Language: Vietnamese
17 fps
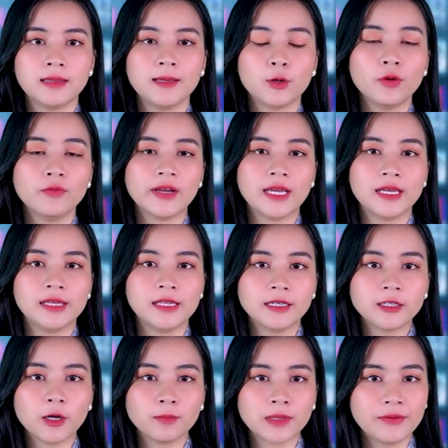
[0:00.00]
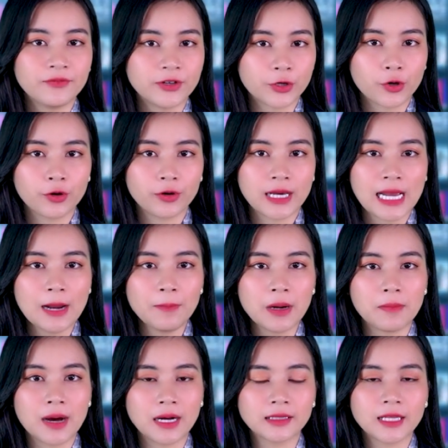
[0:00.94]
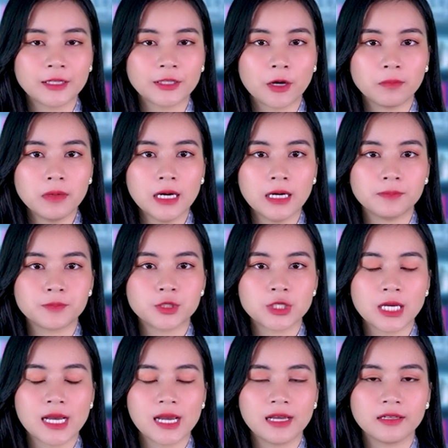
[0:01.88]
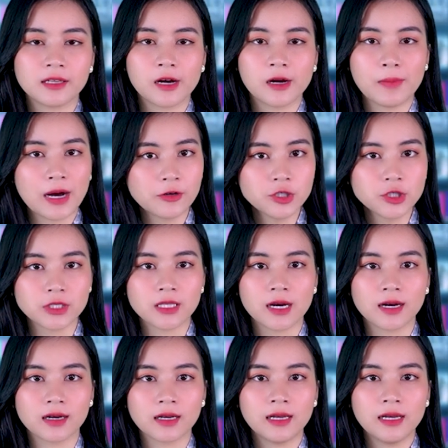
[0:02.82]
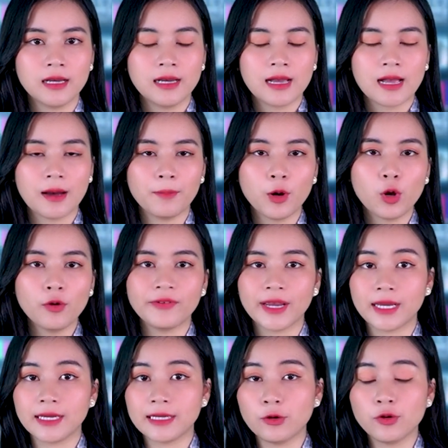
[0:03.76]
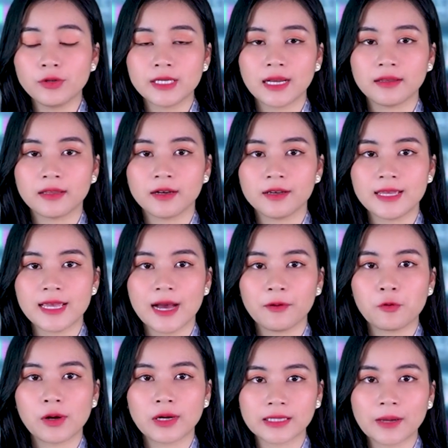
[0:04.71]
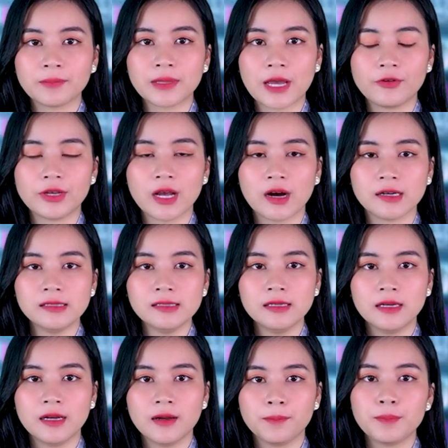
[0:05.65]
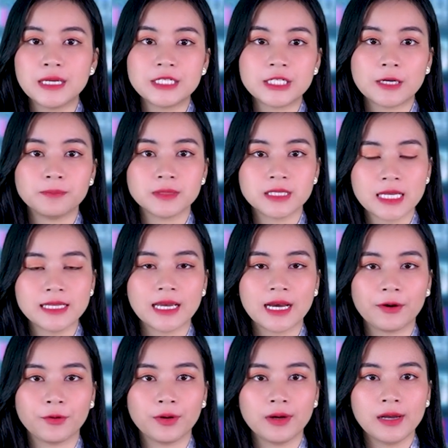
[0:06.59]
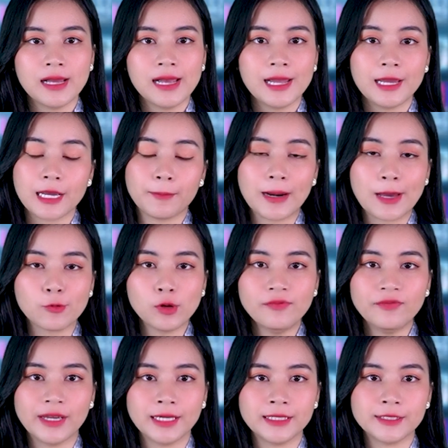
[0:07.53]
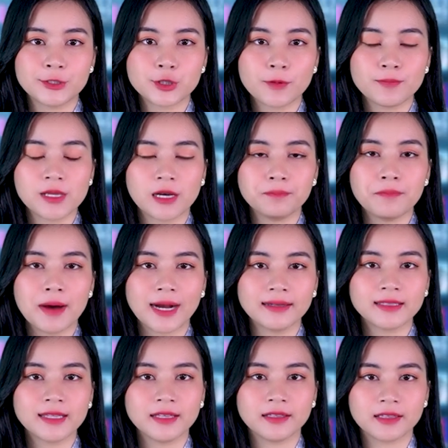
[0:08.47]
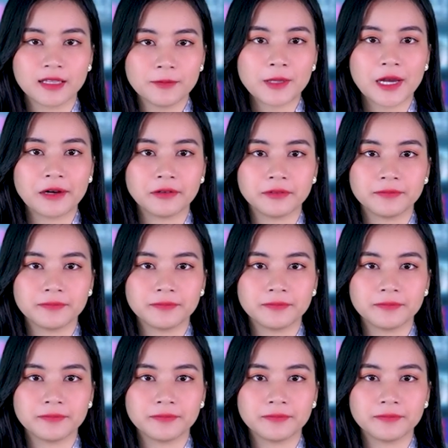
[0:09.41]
Thưa quý vị, những thông tin vừa rồi đã khép lại bản tin tổng hợp trên kênh Thời báo sự thật. Cảm ơn quý vị đã luôn dành thời gian quan tâm theo dõi. Bích Trâm xin chào, hẹn gặp lại quý vị trong những bản tin tiếp theo.